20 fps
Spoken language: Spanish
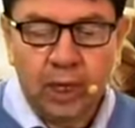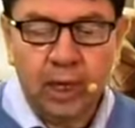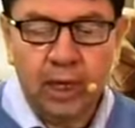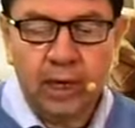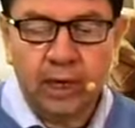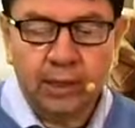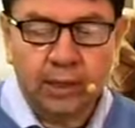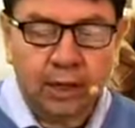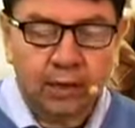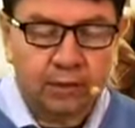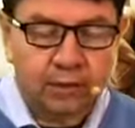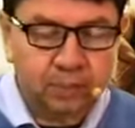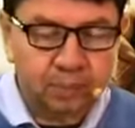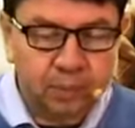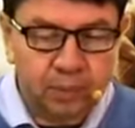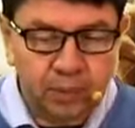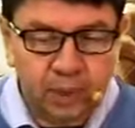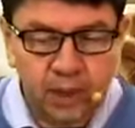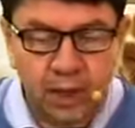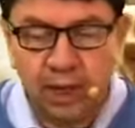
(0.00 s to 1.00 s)
y la, tarde
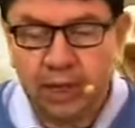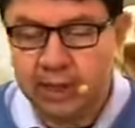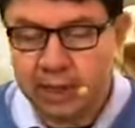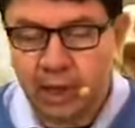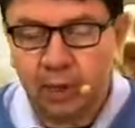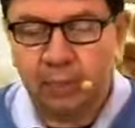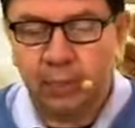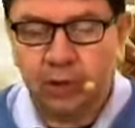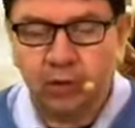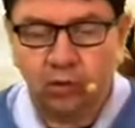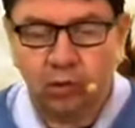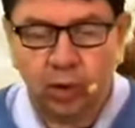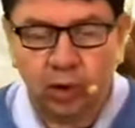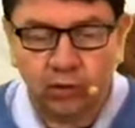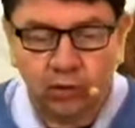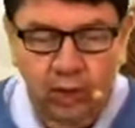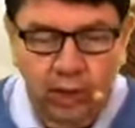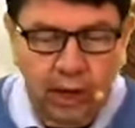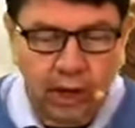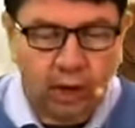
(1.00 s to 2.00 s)
y la tal
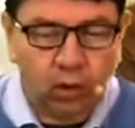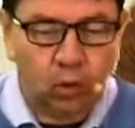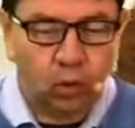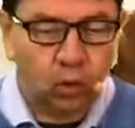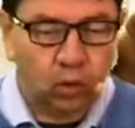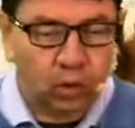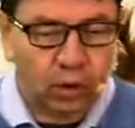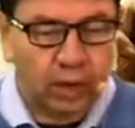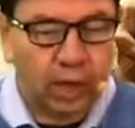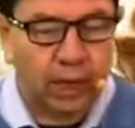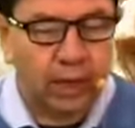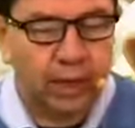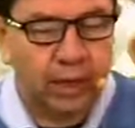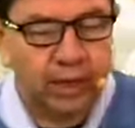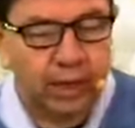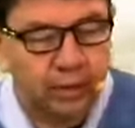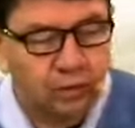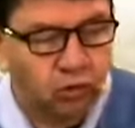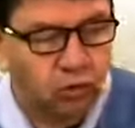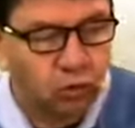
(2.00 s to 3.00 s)
persona será cortada
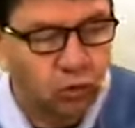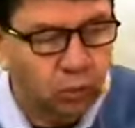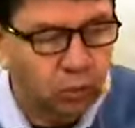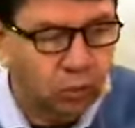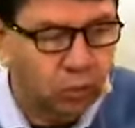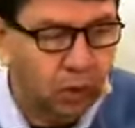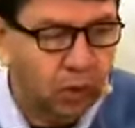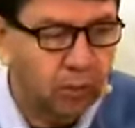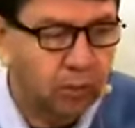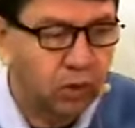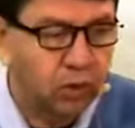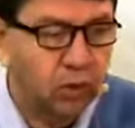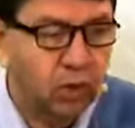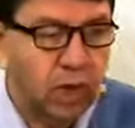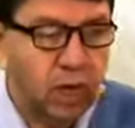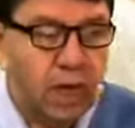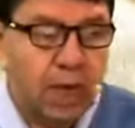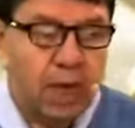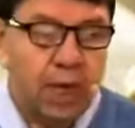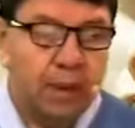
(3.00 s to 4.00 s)
de su pueblo.
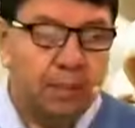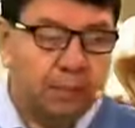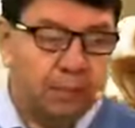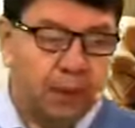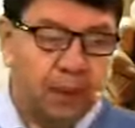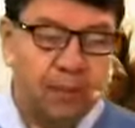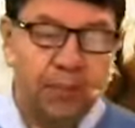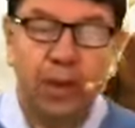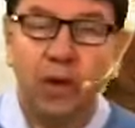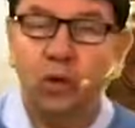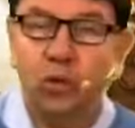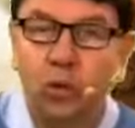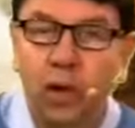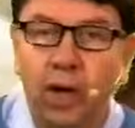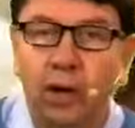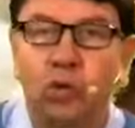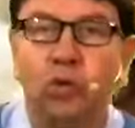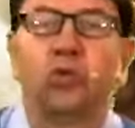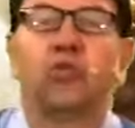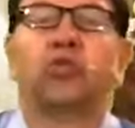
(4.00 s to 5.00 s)
En primer
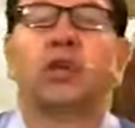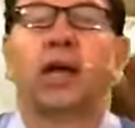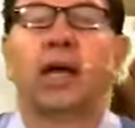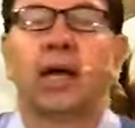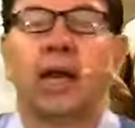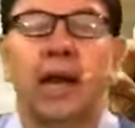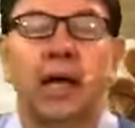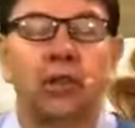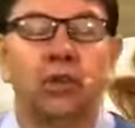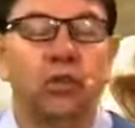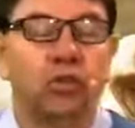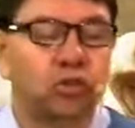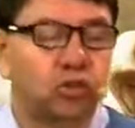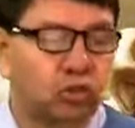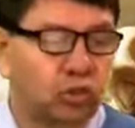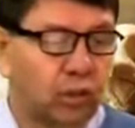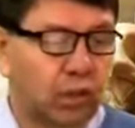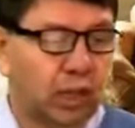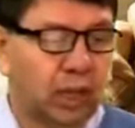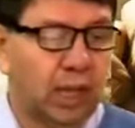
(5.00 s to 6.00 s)
lugar,
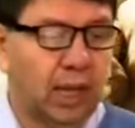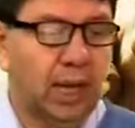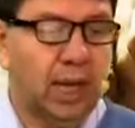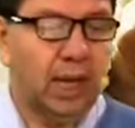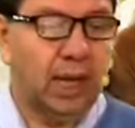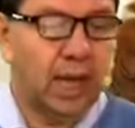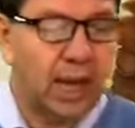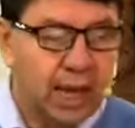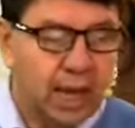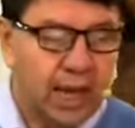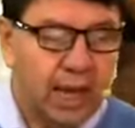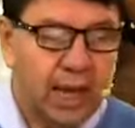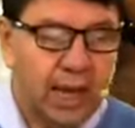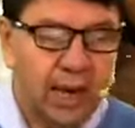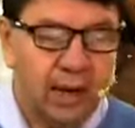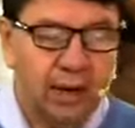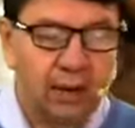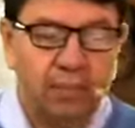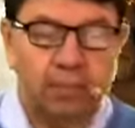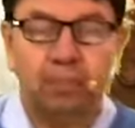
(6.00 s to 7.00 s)
consagrados en
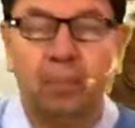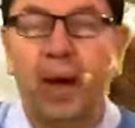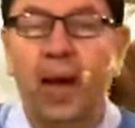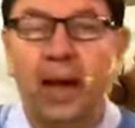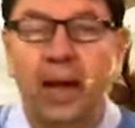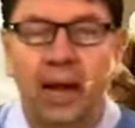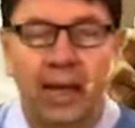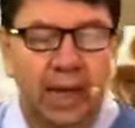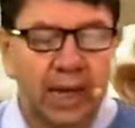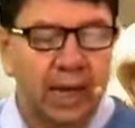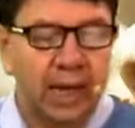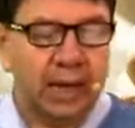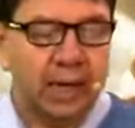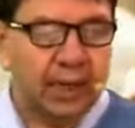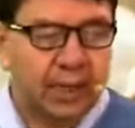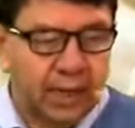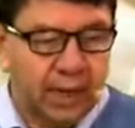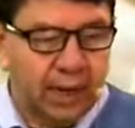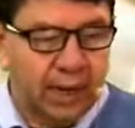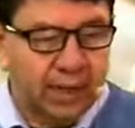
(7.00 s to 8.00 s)
él, para él
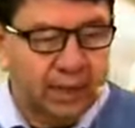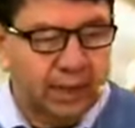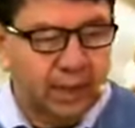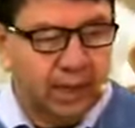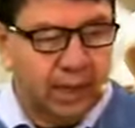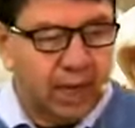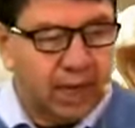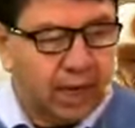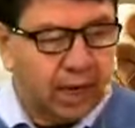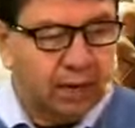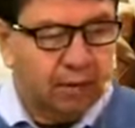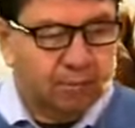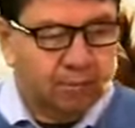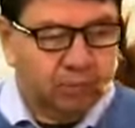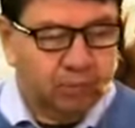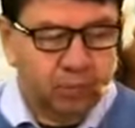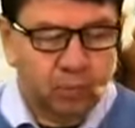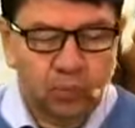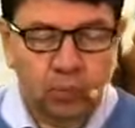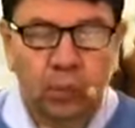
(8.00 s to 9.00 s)
y delante de él.
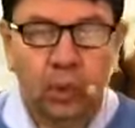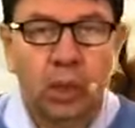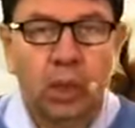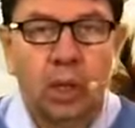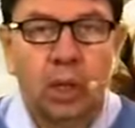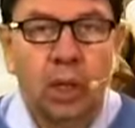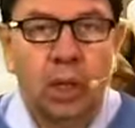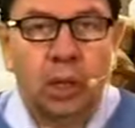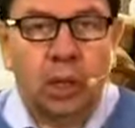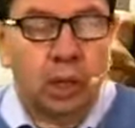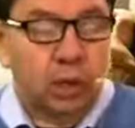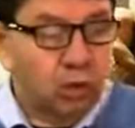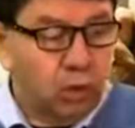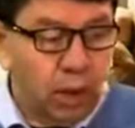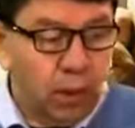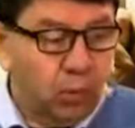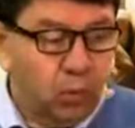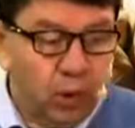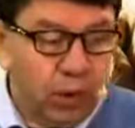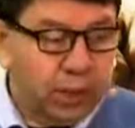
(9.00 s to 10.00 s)
Y
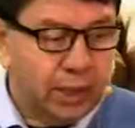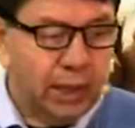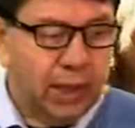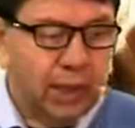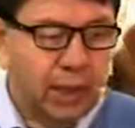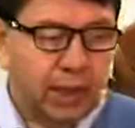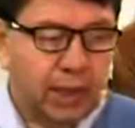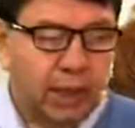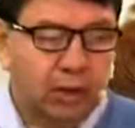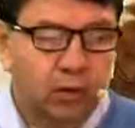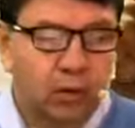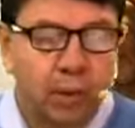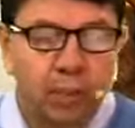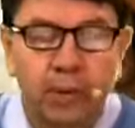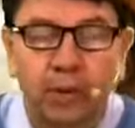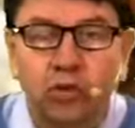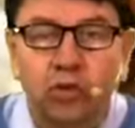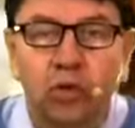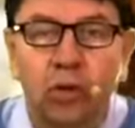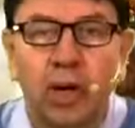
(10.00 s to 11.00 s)
una muestra de que
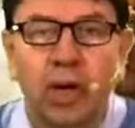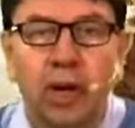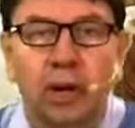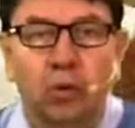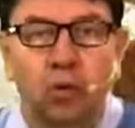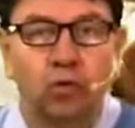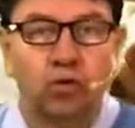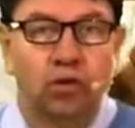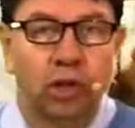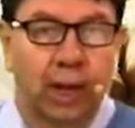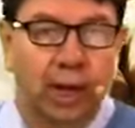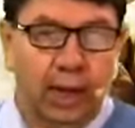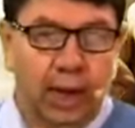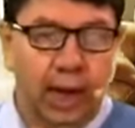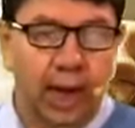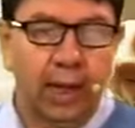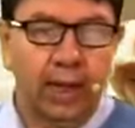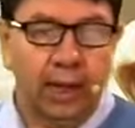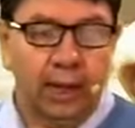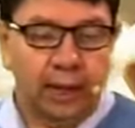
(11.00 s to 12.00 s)
una persona era
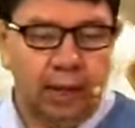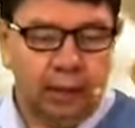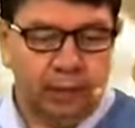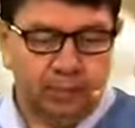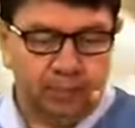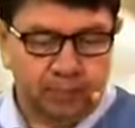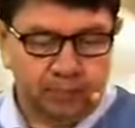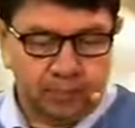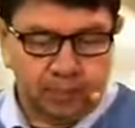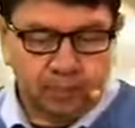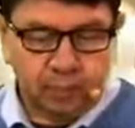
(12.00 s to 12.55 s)
consagrada